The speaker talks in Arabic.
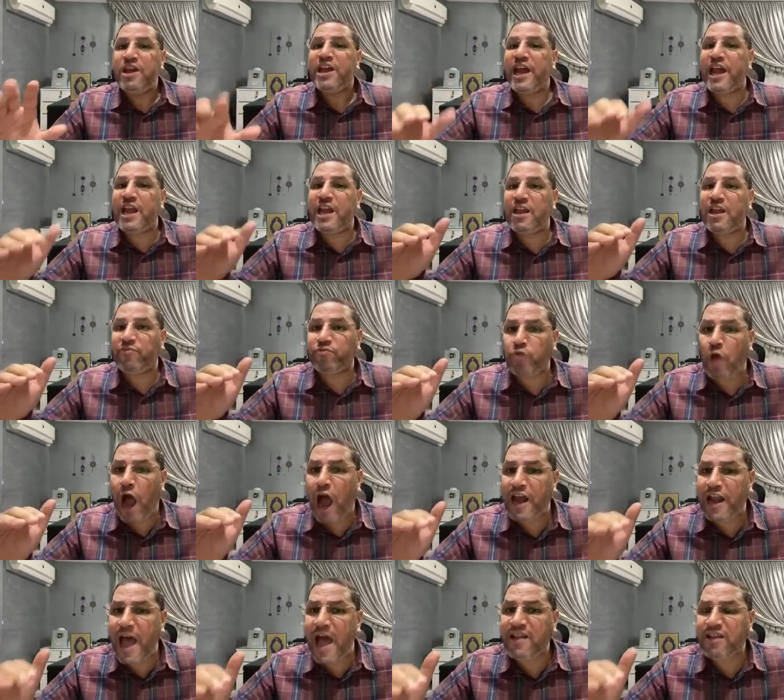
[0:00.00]
اللي
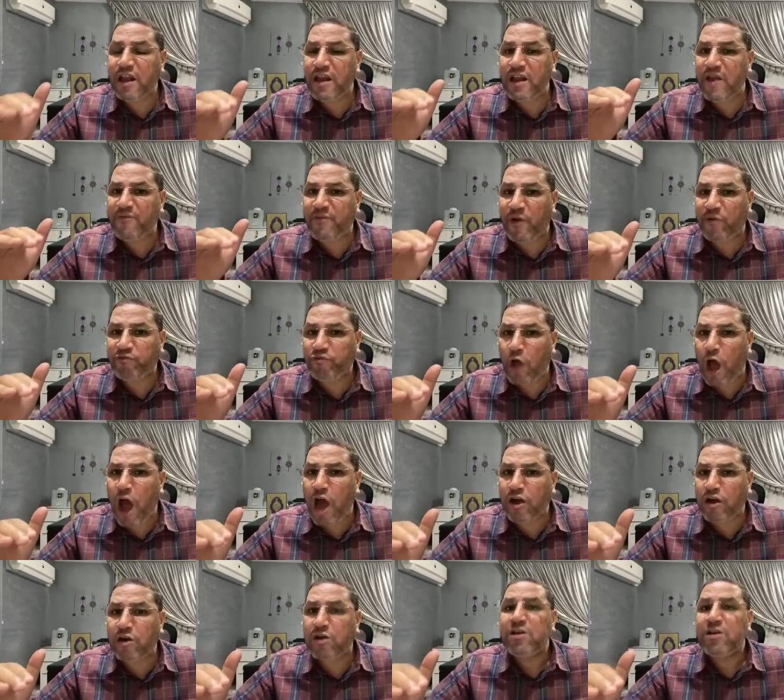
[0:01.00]
الطعنات اللي في
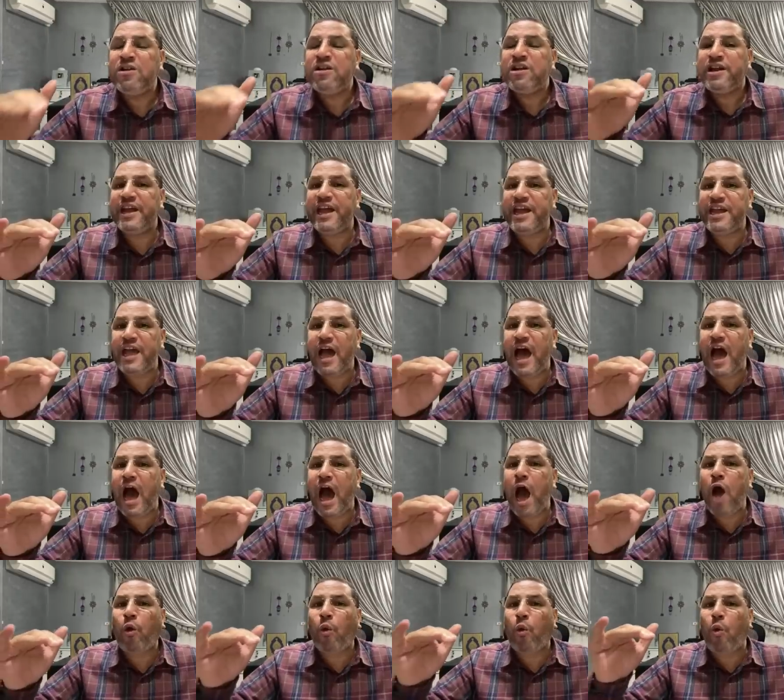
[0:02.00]
الظهر هي
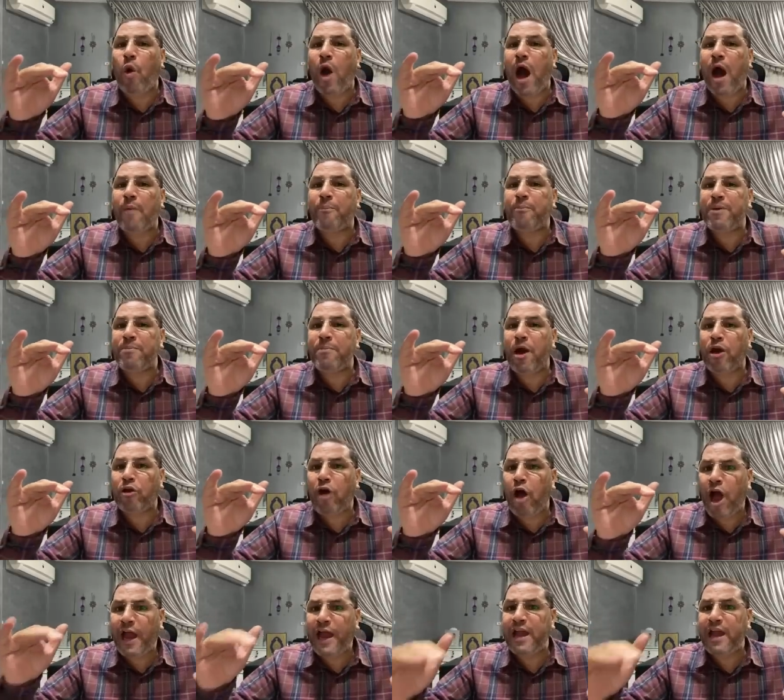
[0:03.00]
اقوى
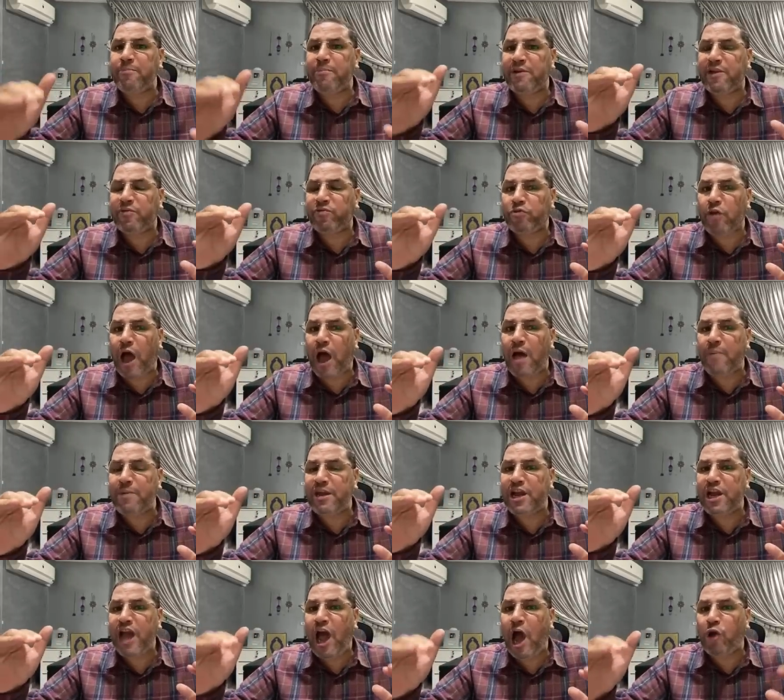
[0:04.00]
بمراحل من الطع...
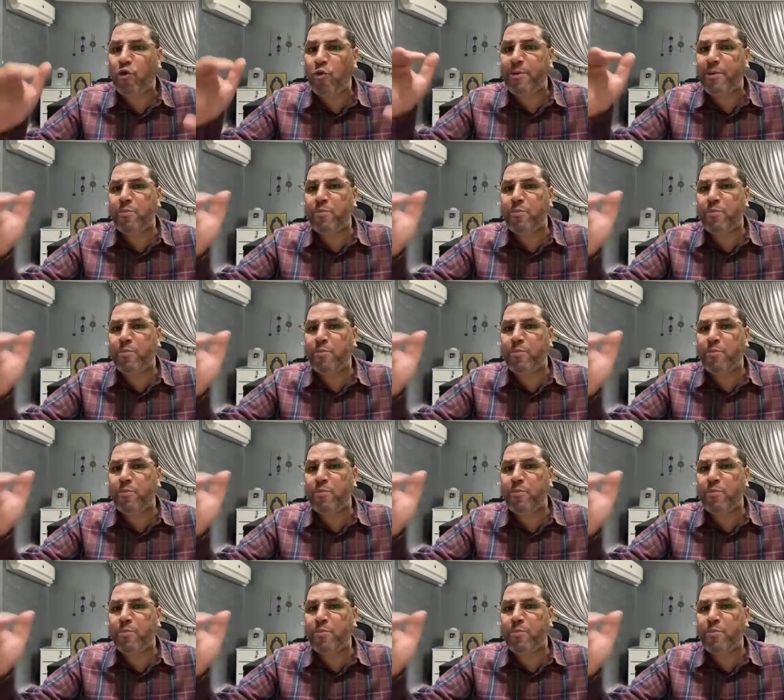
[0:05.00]
من الحروب